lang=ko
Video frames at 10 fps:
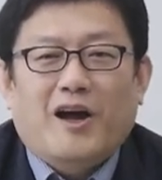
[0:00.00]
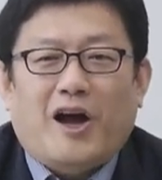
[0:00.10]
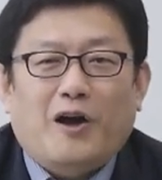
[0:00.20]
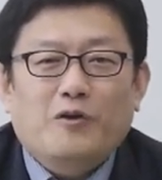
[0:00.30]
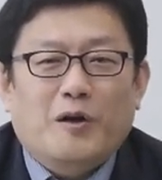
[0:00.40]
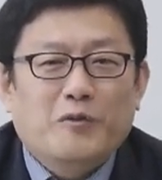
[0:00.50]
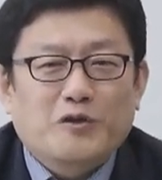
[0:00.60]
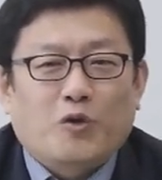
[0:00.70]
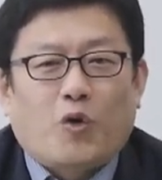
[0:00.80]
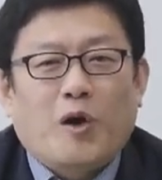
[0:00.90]
하루에 한
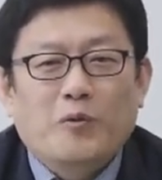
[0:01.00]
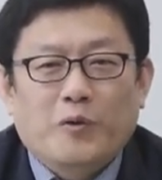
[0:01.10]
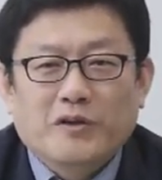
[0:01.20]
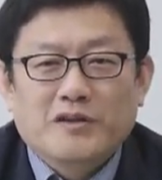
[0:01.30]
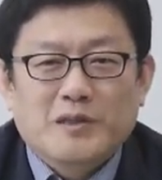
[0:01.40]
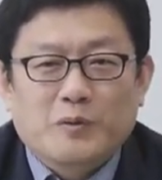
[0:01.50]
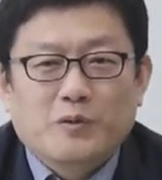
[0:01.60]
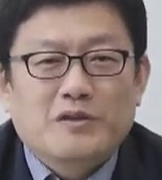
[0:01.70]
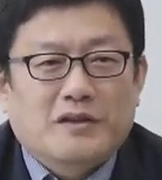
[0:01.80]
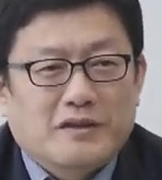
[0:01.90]
번씩 돌아보고 있는지
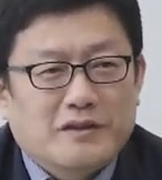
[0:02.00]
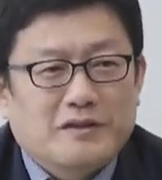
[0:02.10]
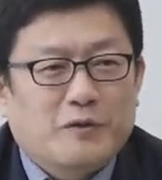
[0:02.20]
모르실 거예요.